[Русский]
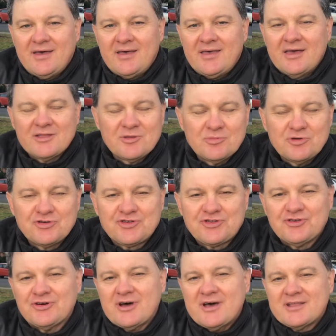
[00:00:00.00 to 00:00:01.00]
Я думаю,
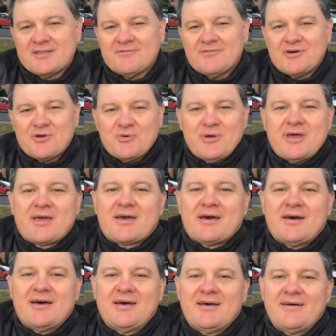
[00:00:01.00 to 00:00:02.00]
что этого
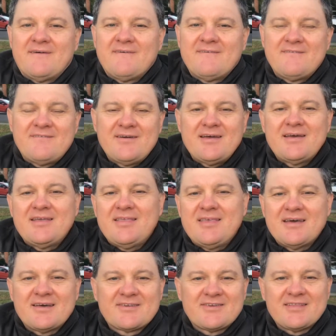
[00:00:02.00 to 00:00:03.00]
ролика вы не
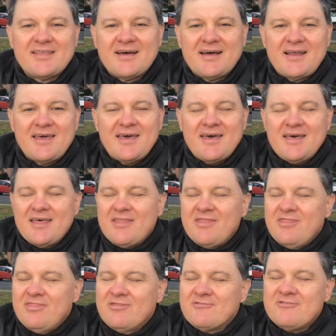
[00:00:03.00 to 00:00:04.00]
ожидали,
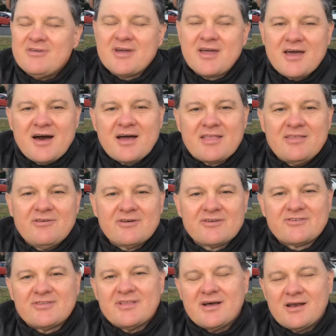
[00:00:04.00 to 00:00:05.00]
ну никак не
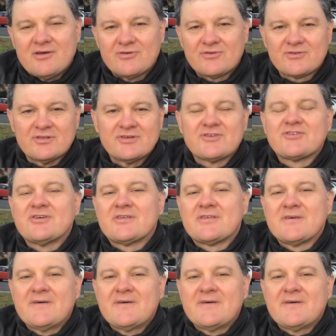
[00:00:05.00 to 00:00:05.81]
ожидали услышать